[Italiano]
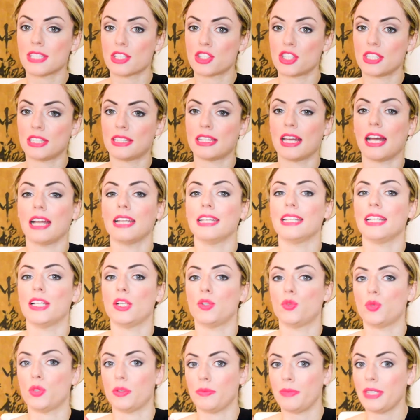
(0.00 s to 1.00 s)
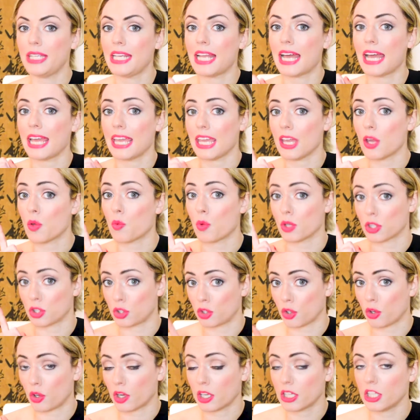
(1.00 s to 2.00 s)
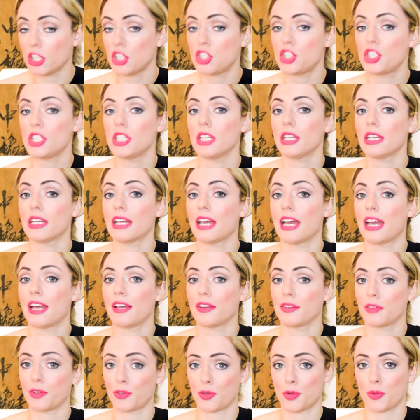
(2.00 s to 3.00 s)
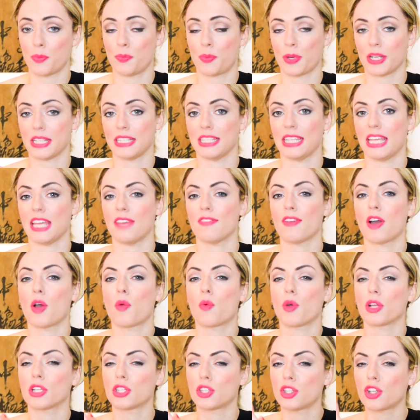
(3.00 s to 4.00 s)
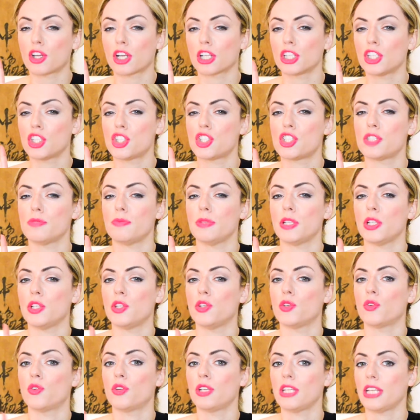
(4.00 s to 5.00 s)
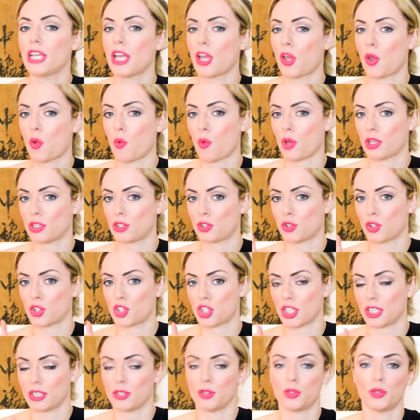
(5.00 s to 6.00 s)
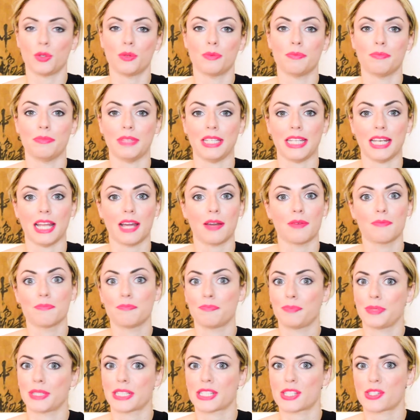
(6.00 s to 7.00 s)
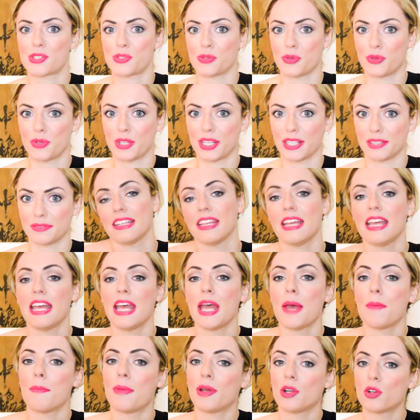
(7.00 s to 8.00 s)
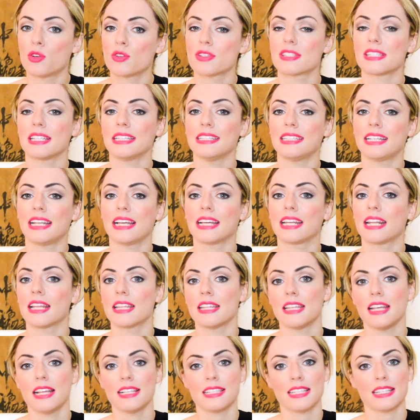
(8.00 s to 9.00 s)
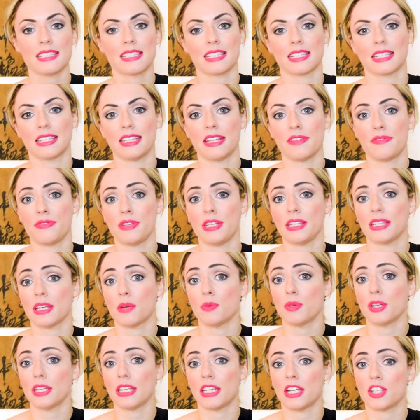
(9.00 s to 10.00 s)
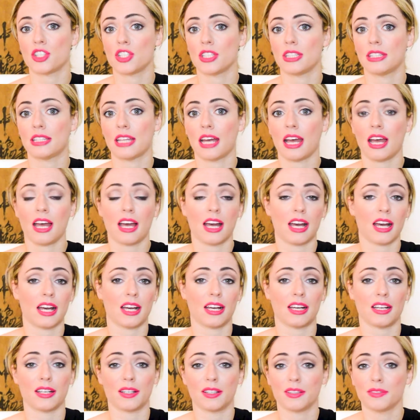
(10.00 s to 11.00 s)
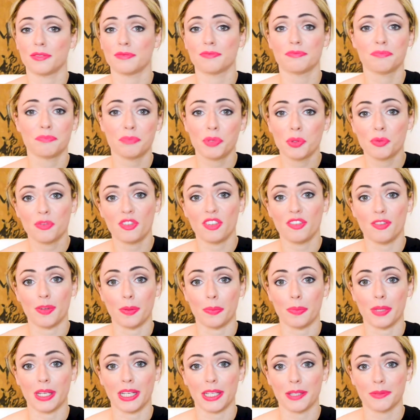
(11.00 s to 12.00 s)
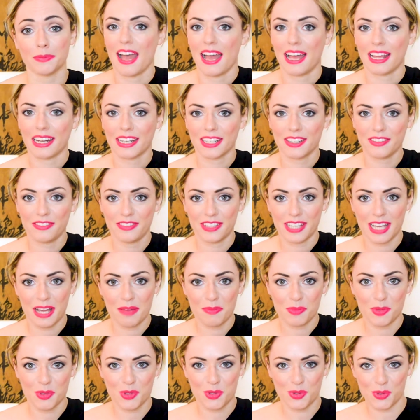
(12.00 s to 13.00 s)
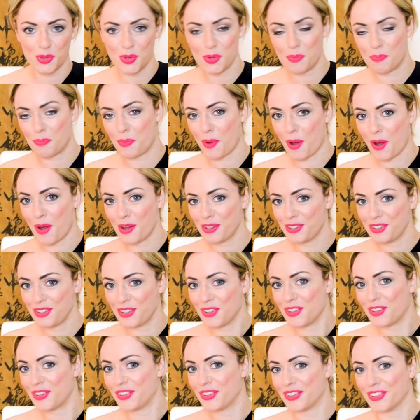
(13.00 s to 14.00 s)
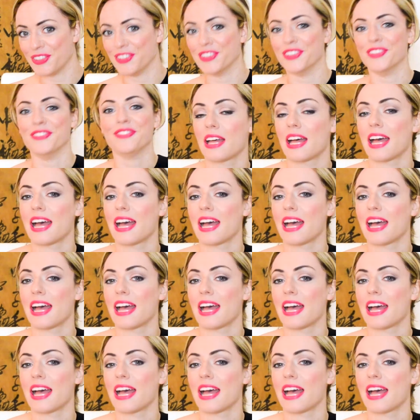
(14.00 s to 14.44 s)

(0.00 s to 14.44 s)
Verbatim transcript: città nel 2014 comprendeva 14 milioni e 400 mila persone ma nonostante la grandezza è stata definita una delle città più vivibili. Arriviamo sul podio!